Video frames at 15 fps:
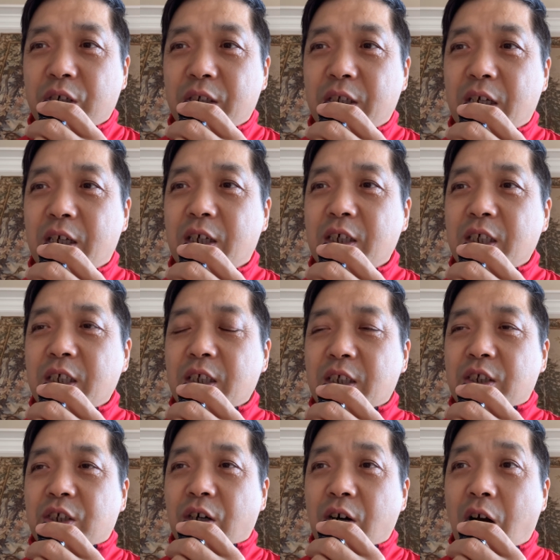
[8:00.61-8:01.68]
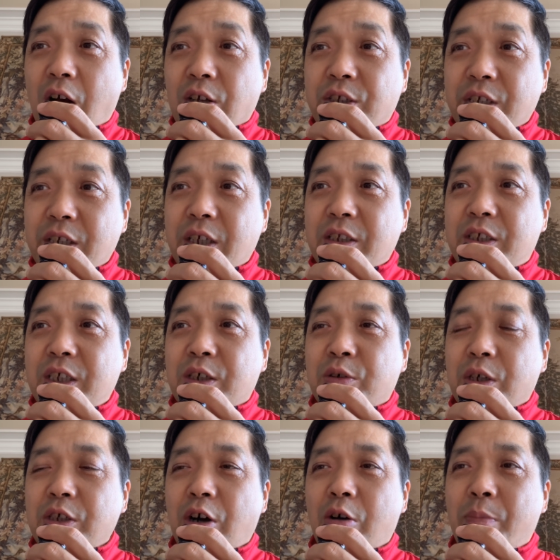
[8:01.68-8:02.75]
呢，正好借这机
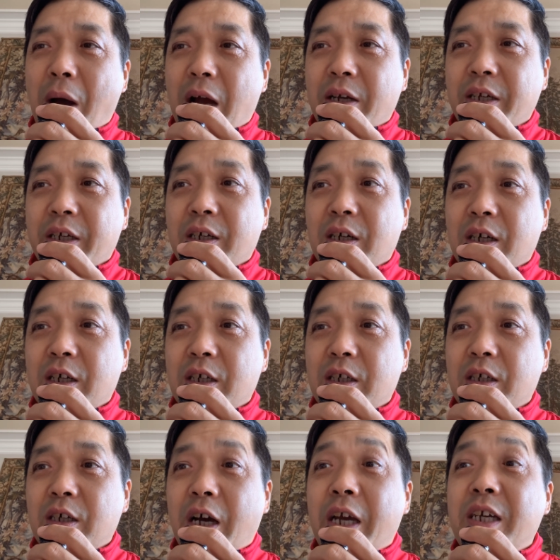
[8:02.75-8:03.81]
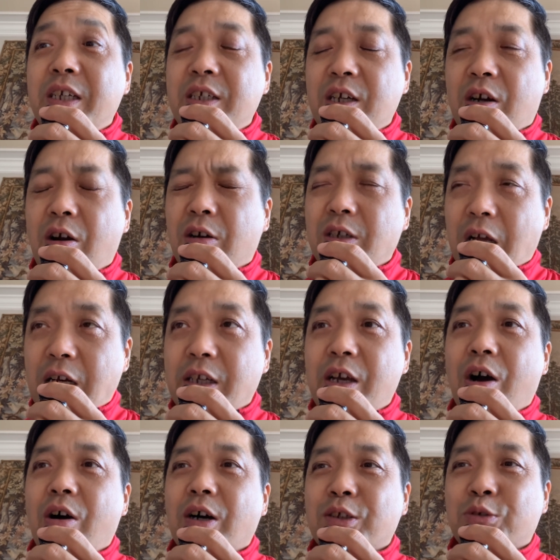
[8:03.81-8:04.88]
会要把这个 A 一号燃
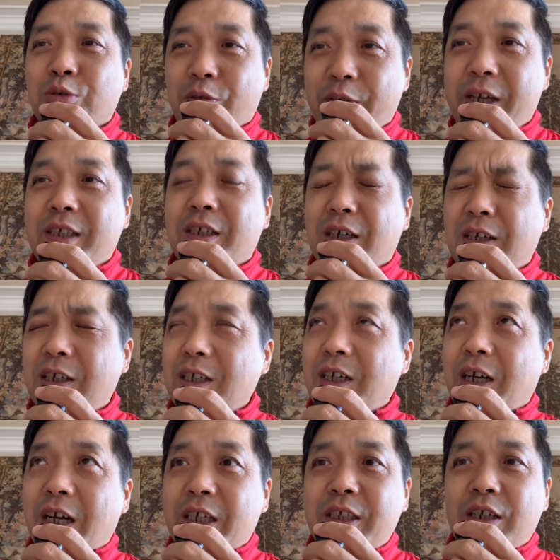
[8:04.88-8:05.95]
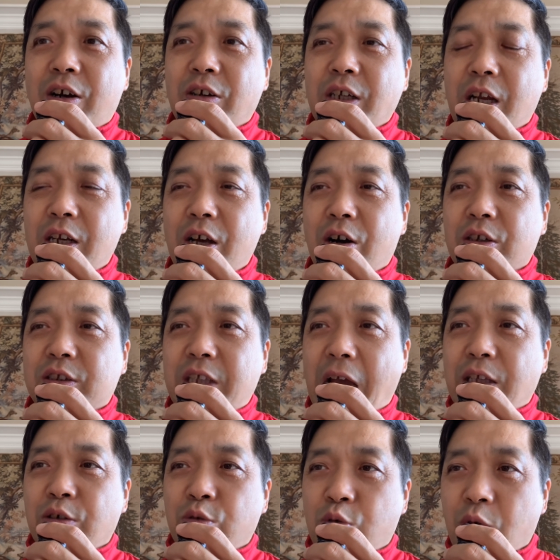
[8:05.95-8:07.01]
料啊，所谓的 A 一号燃料
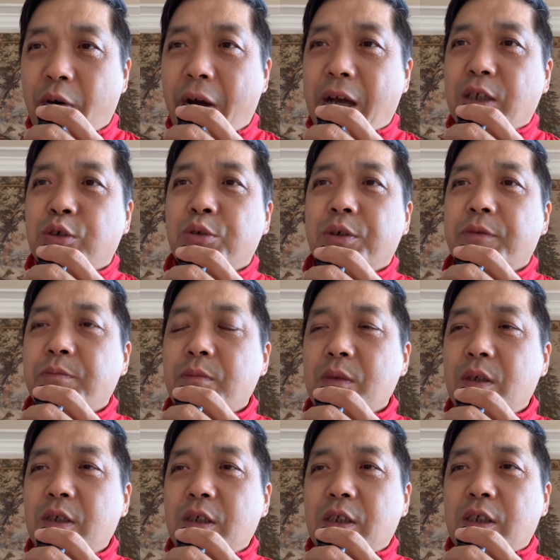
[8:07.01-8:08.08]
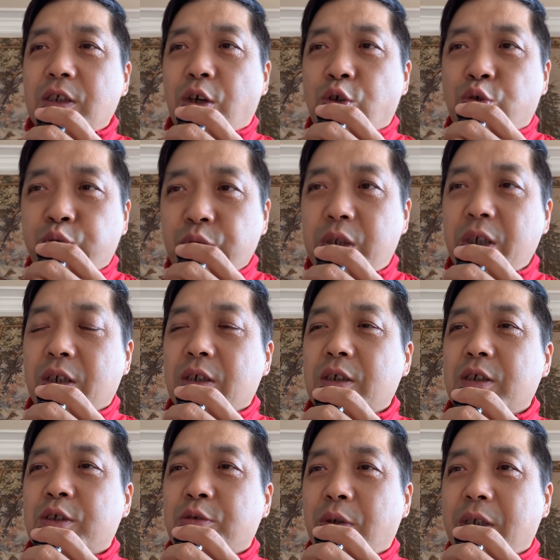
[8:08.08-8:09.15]
带到国外去。要出境，
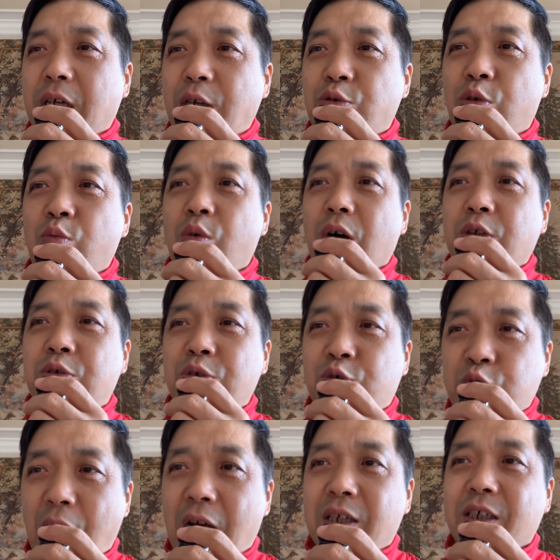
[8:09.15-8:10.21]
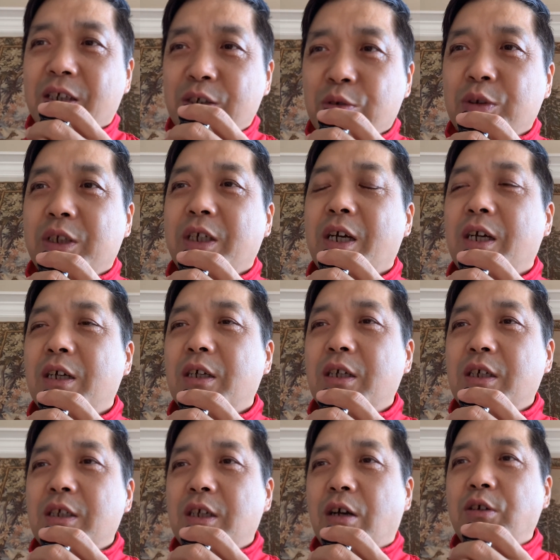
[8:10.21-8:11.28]
所以他说我去抓这个刘杰，
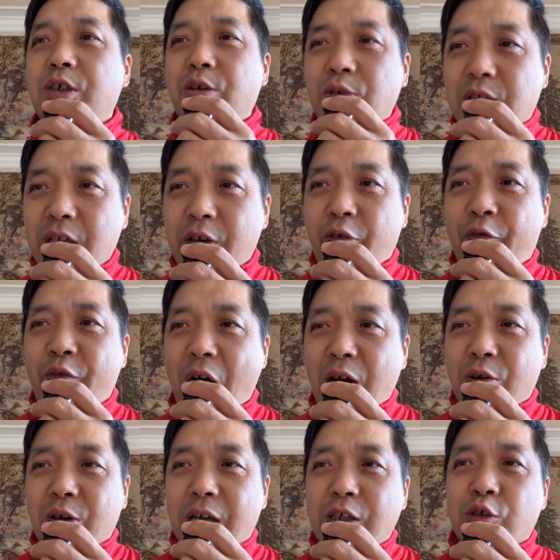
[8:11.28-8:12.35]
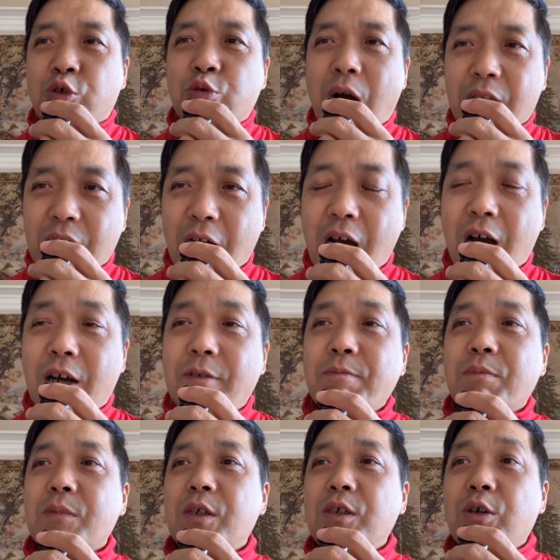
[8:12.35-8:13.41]
然后刘杰又反过来又抓他，
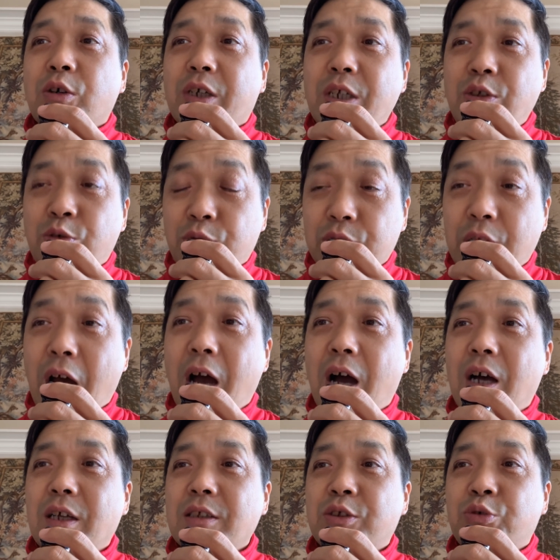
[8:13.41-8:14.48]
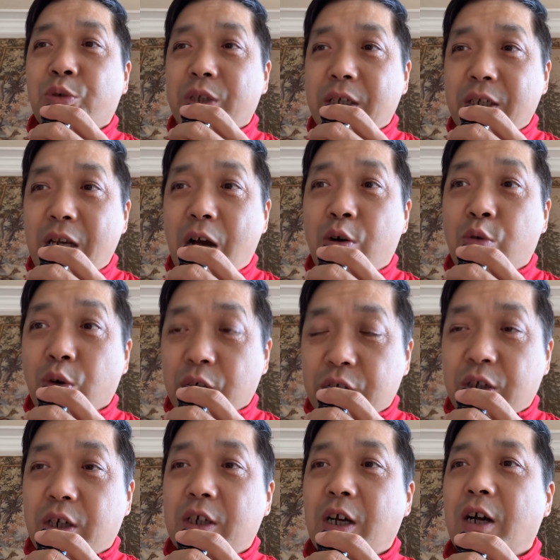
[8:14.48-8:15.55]
又跟踪他，坐在一辆火
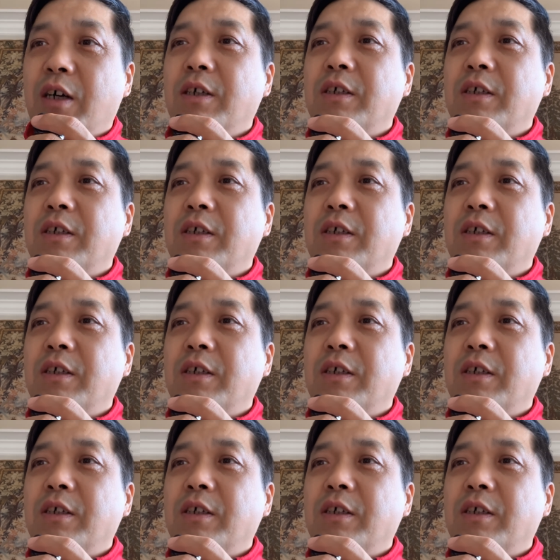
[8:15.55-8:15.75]
车上，